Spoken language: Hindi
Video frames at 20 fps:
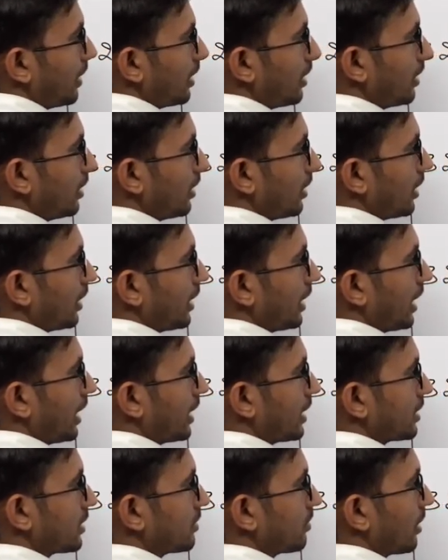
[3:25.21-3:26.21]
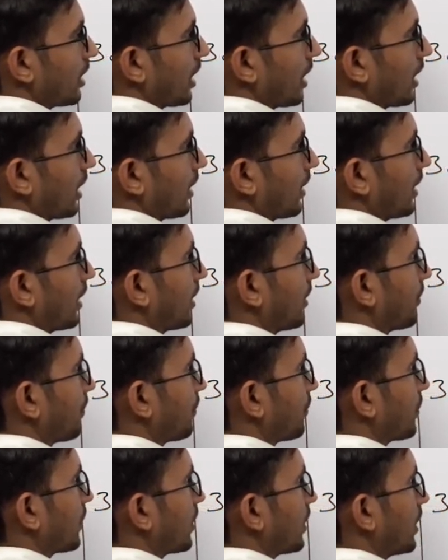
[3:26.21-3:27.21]
पर यहाँ डेसिमल लगा था
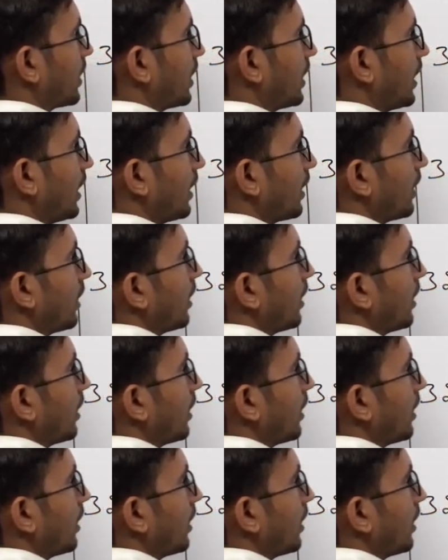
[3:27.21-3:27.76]
ठीक है